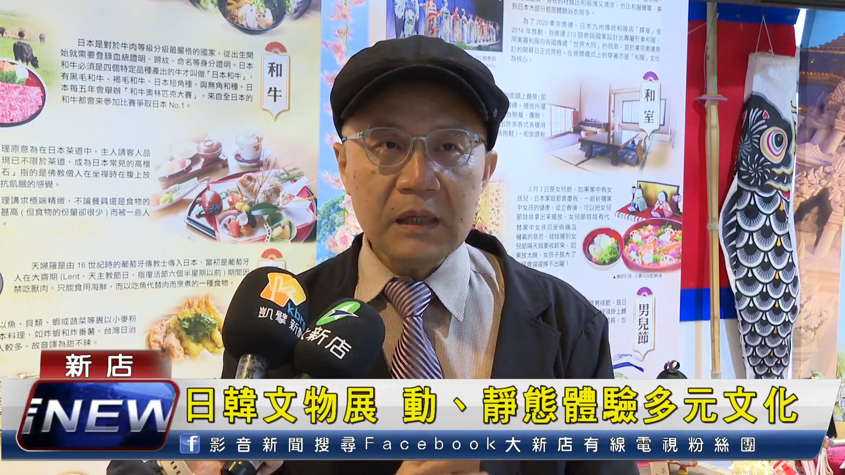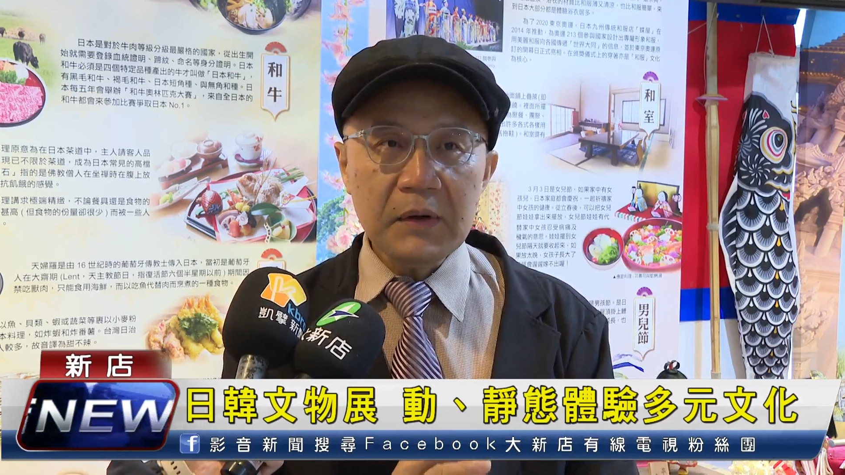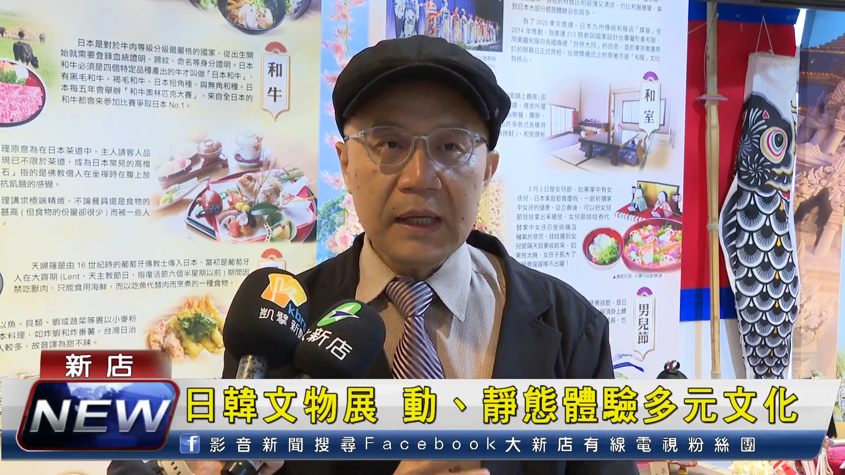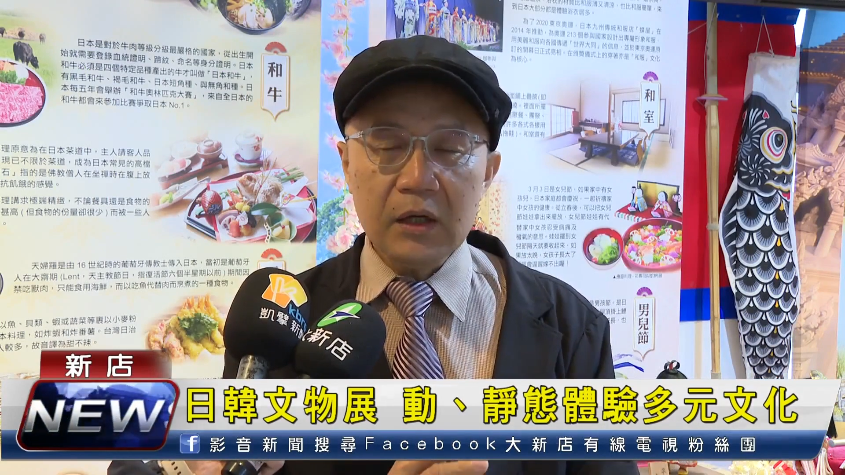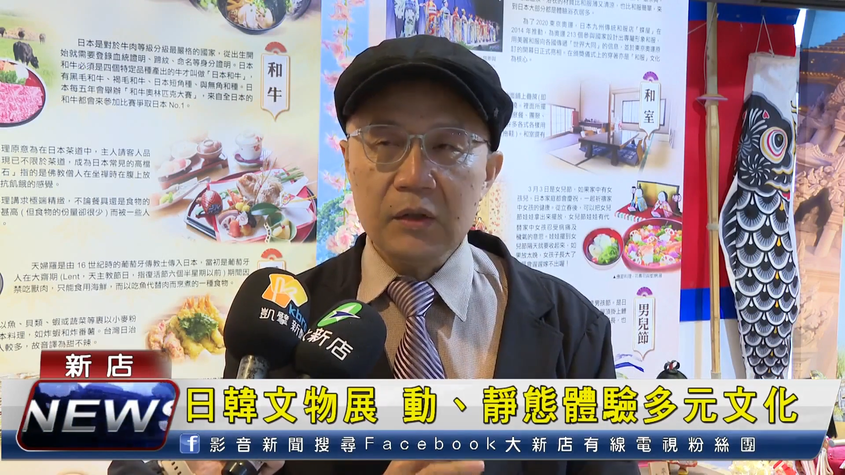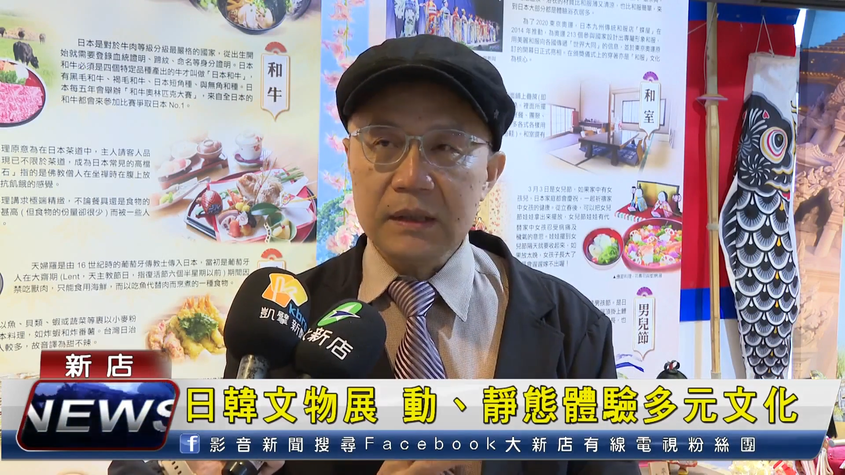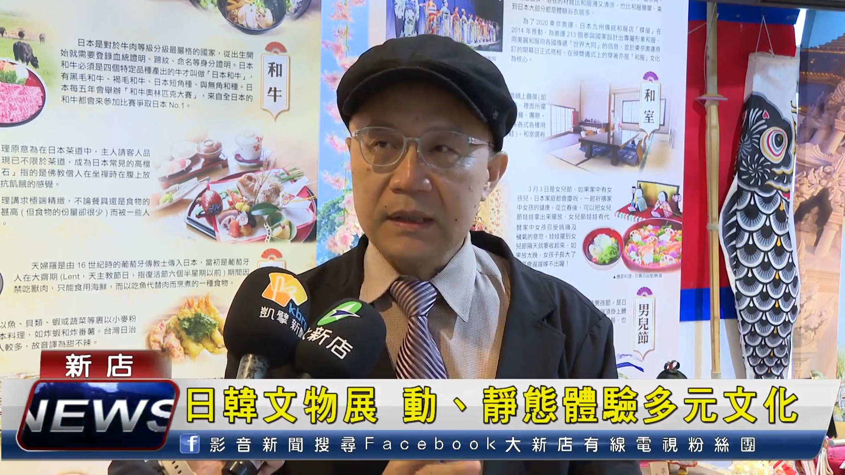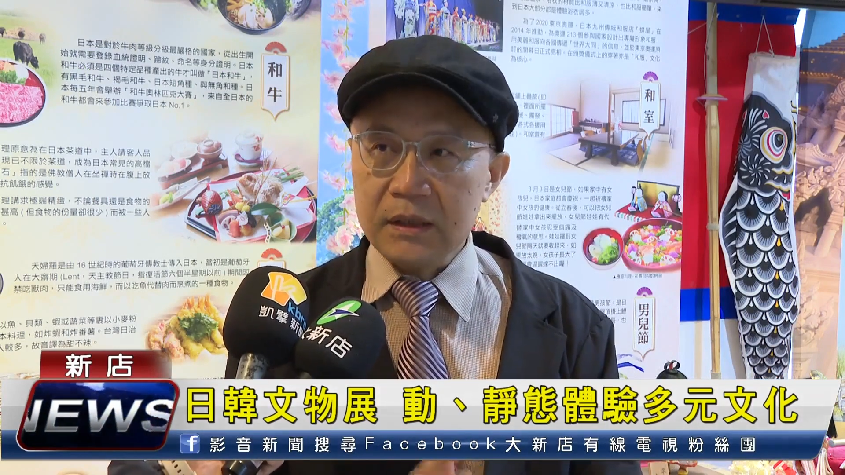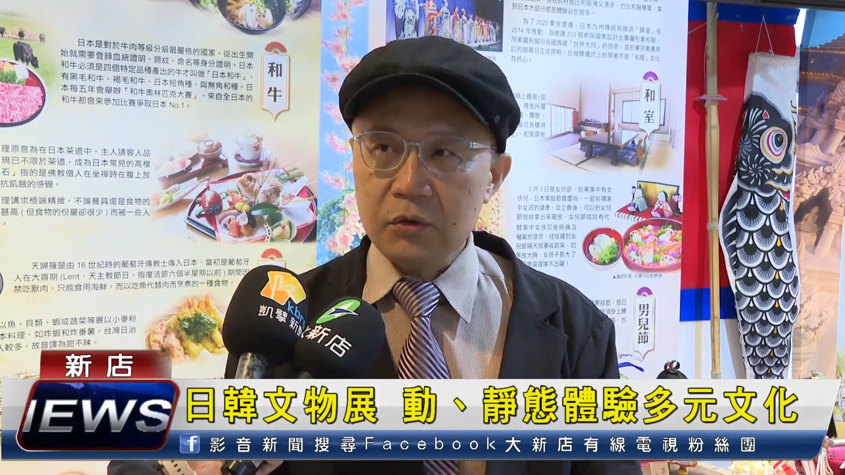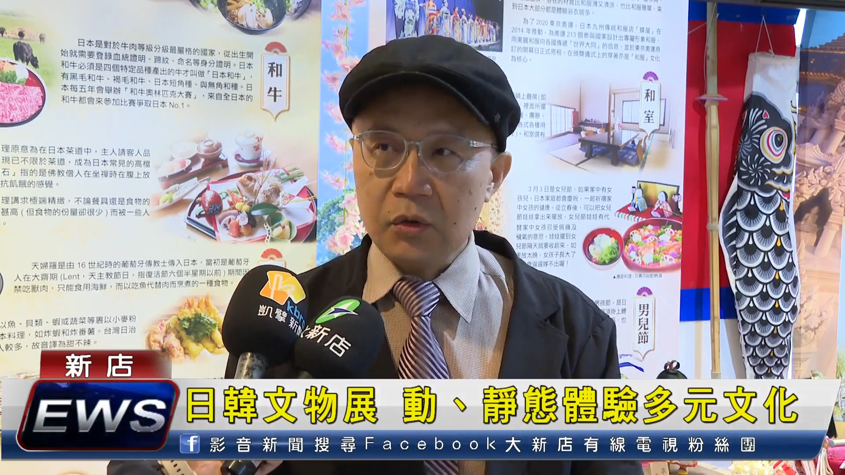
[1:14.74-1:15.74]
那另外也有
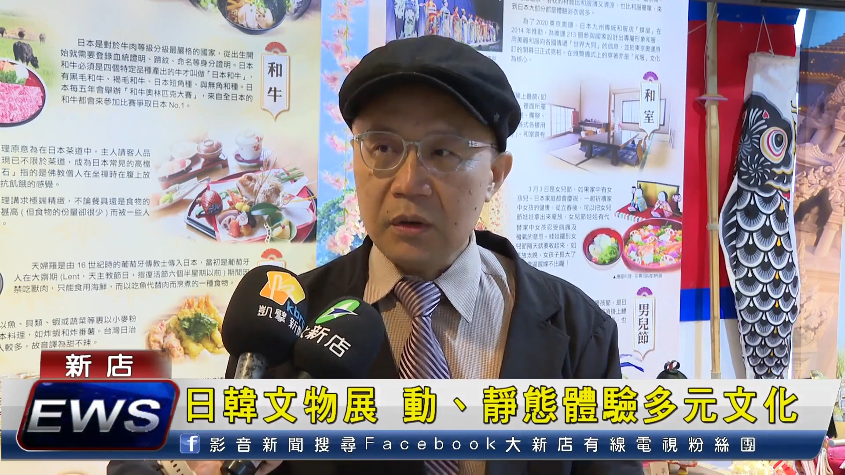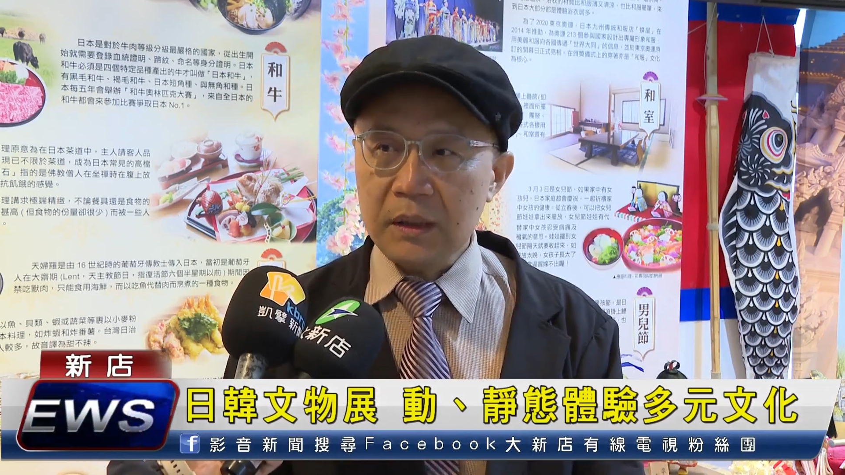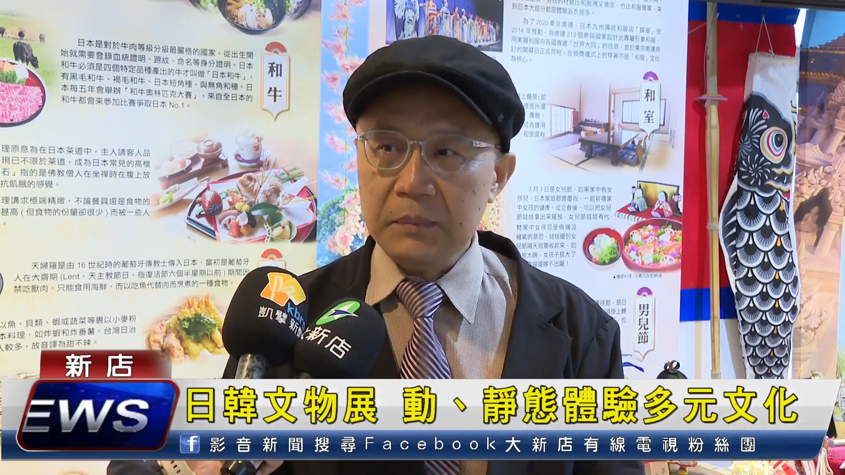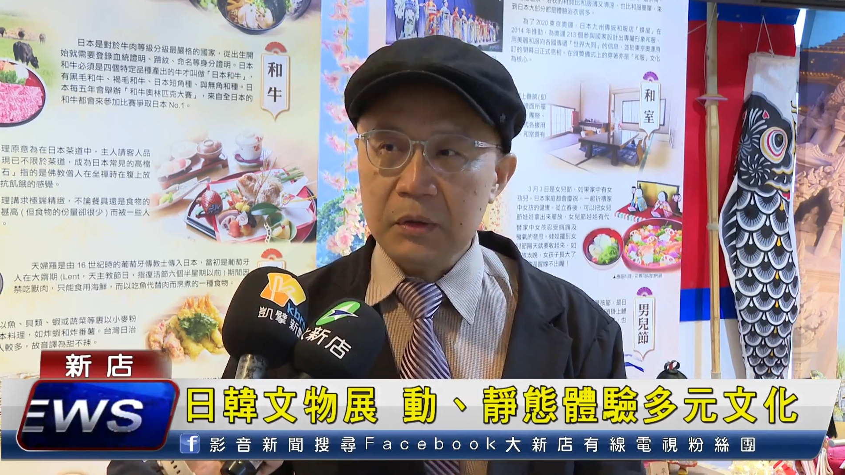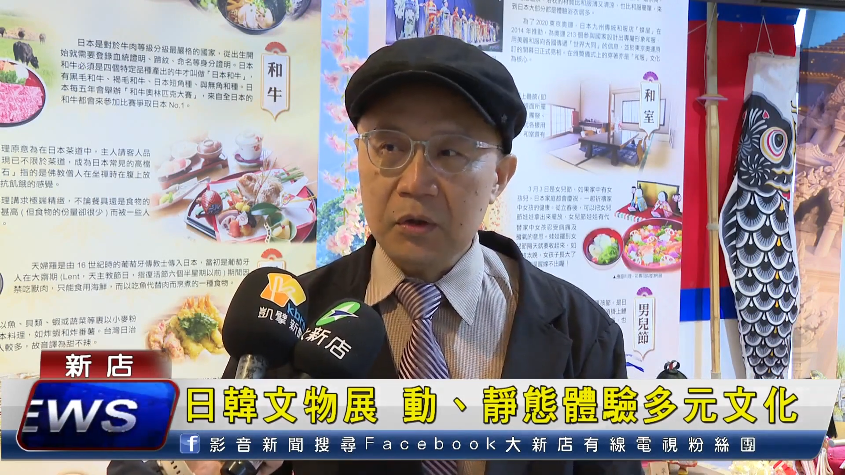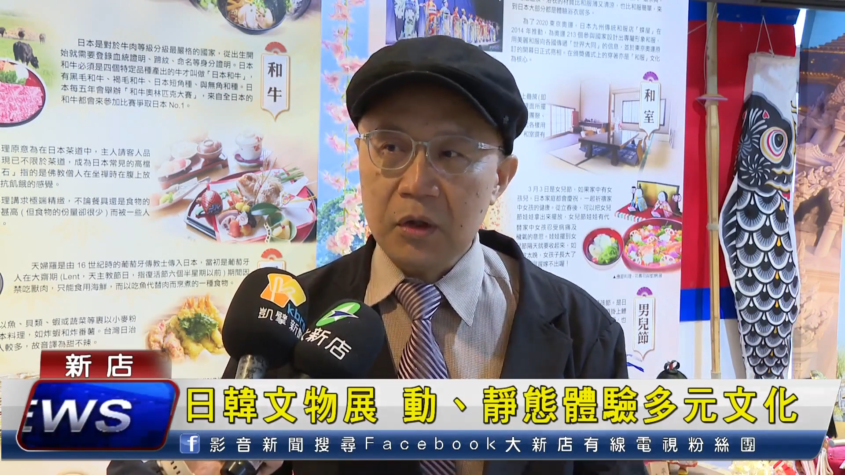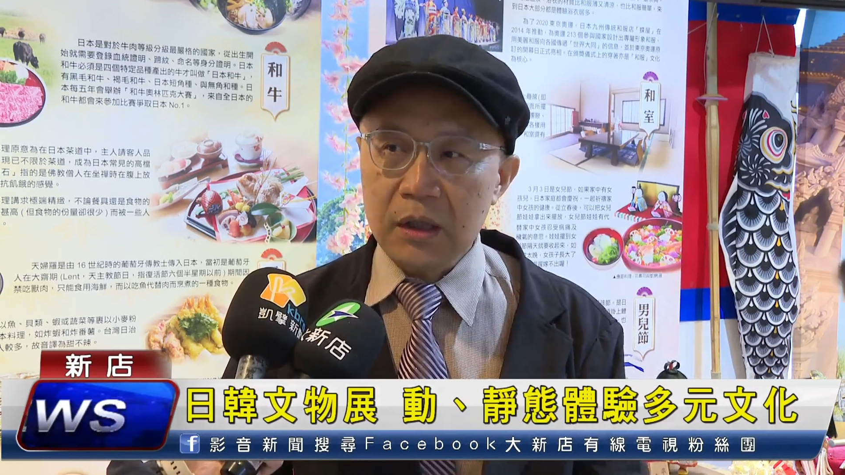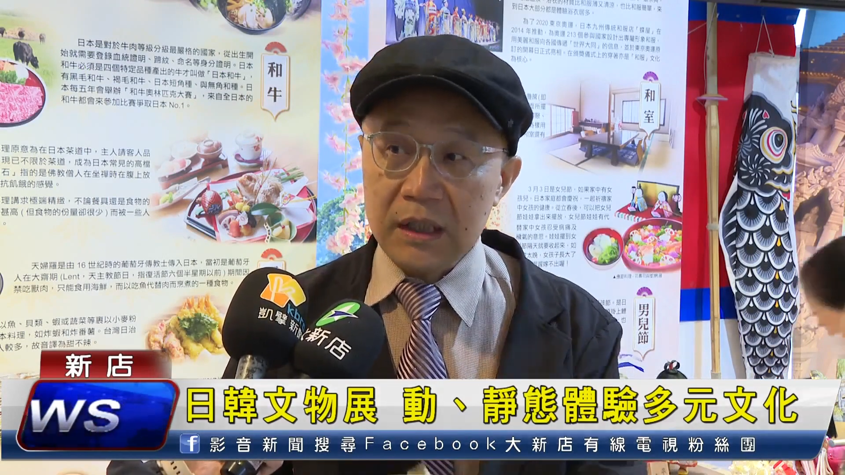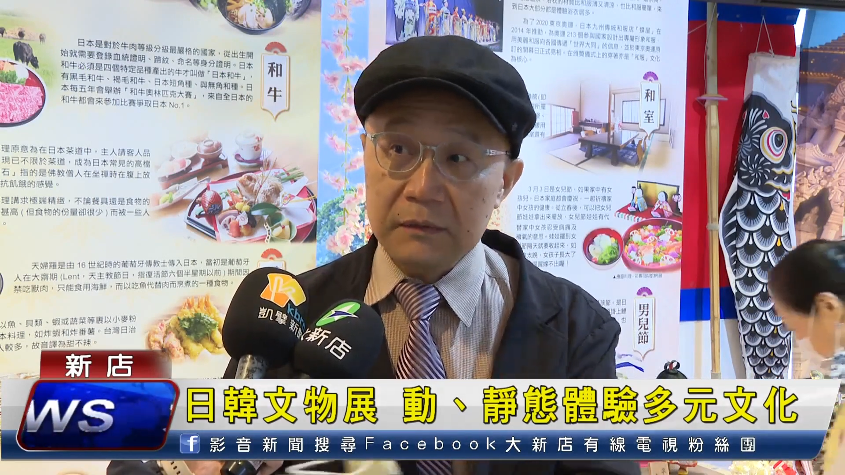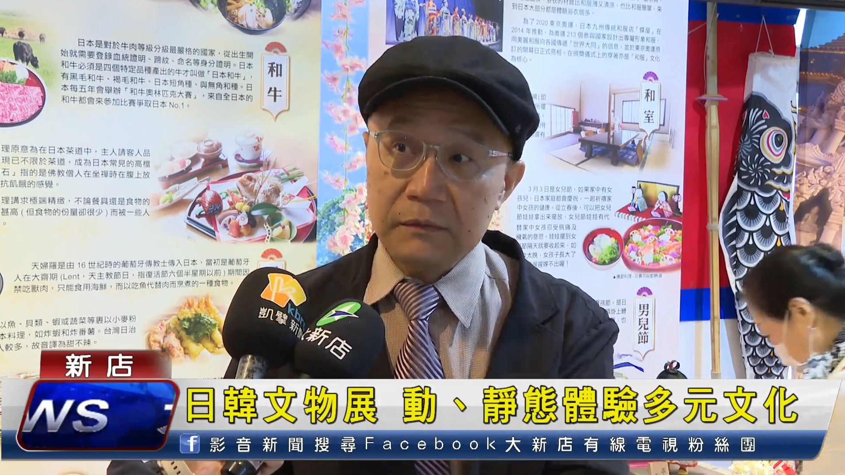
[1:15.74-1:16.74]
试座，像比如
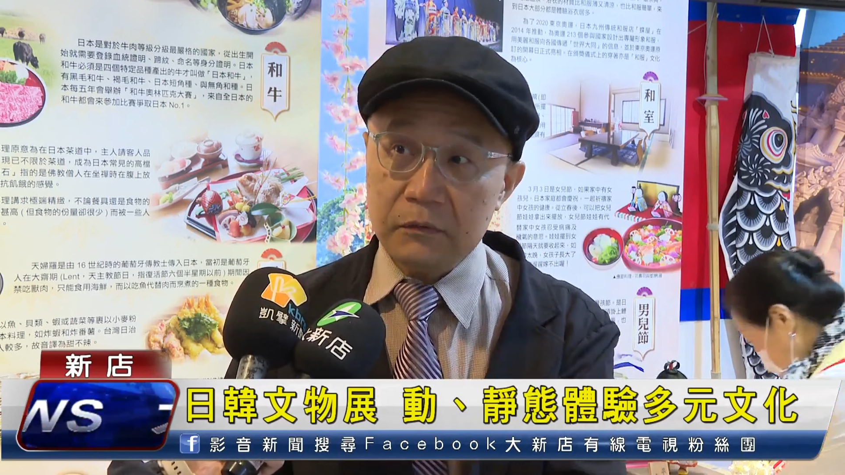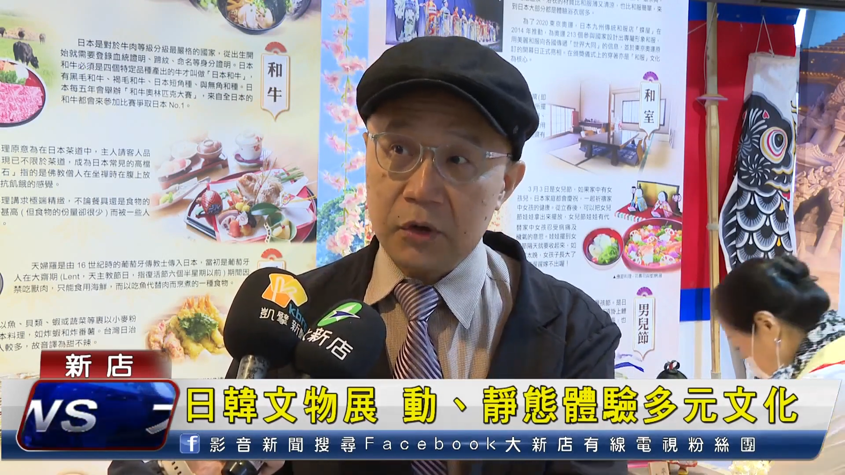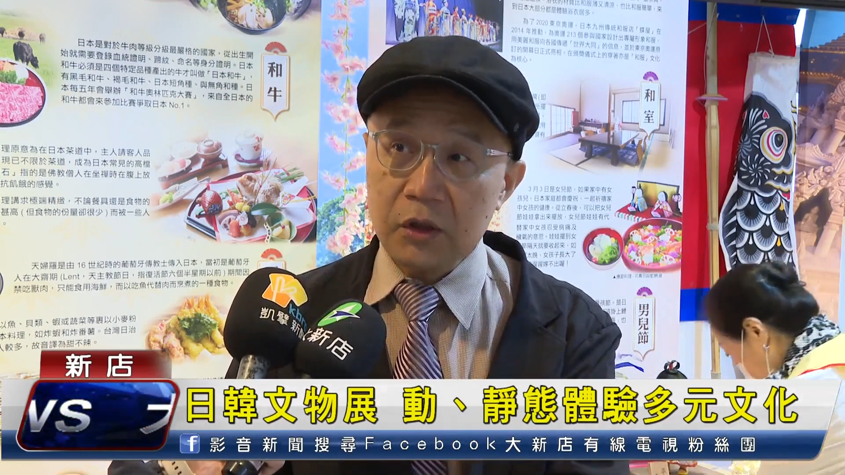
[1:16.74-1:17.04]
说衣服，